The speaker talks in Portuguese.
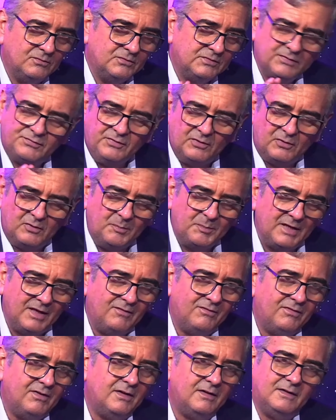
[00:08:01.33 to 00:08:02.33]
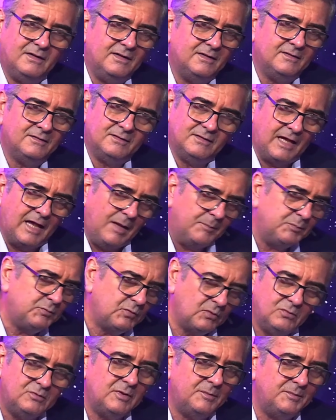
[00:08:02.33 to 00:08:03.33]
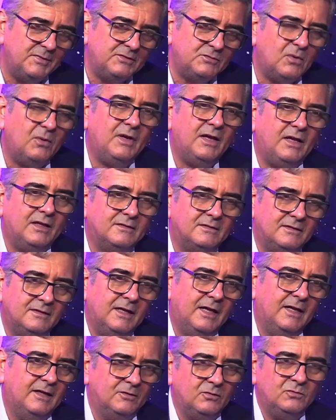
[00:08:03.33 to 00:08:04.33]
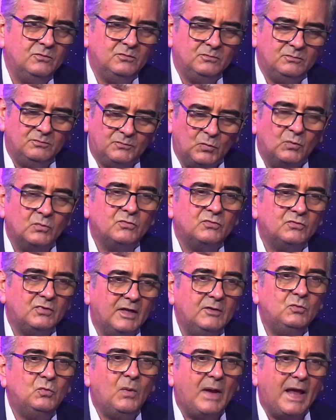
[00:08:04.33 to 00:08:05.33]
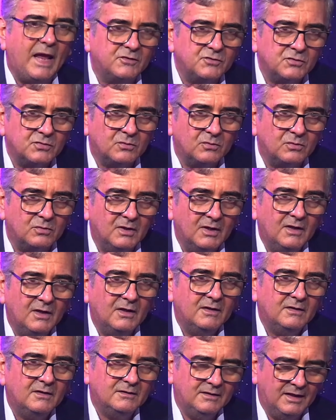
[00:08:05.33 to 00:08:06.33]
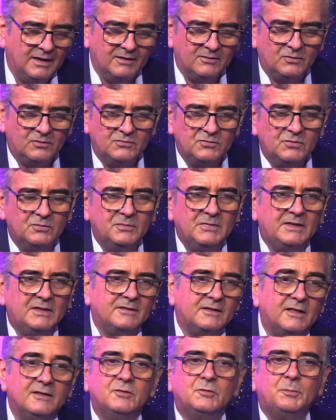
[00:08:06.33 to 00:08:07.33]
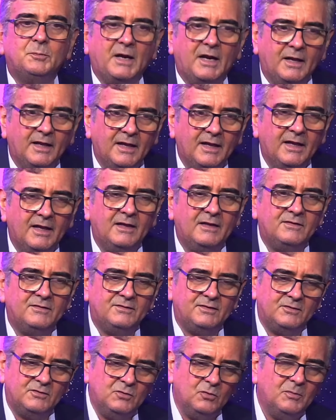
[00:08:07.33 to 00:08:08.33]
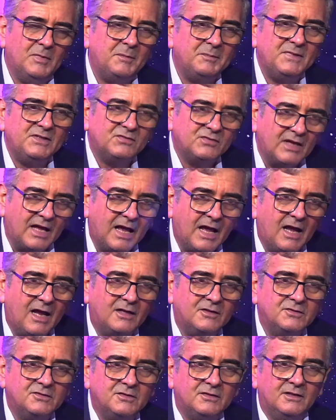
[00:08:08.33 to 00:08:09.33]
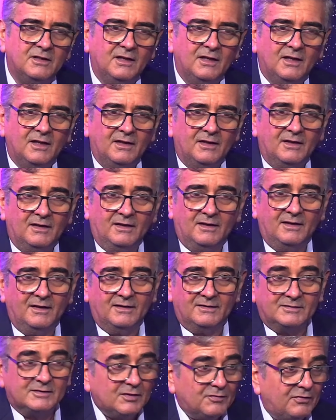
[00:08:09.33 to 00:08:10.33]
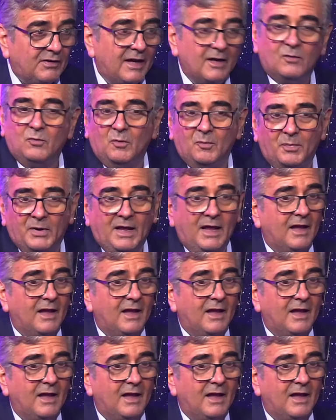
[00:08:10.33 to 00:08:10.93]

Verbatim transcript: falou a palavra absolutamente correta, dentro de um conceito ético, Sim. dentro de uma transparência, de uma amizade. Eh, você é, vai comprar,